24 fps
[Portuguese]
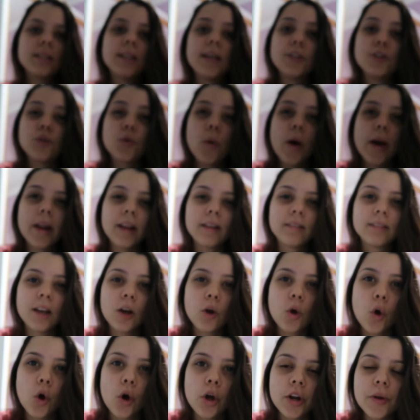7h40
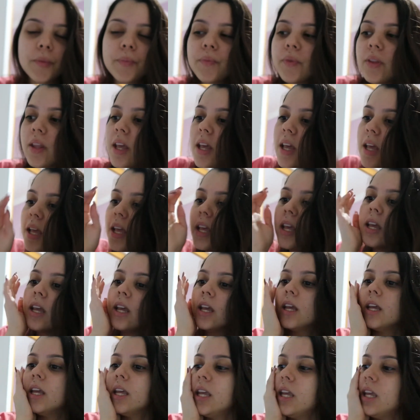agora.
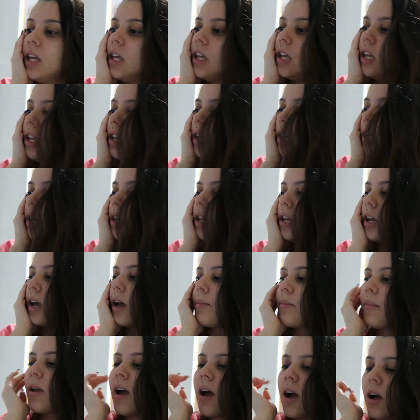E
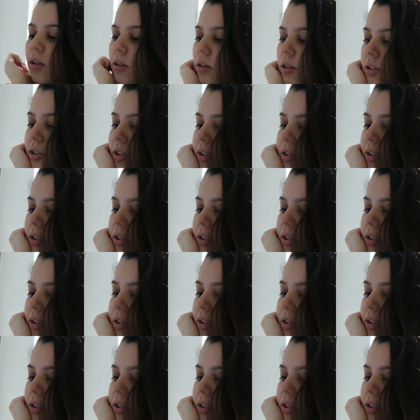a minha aula,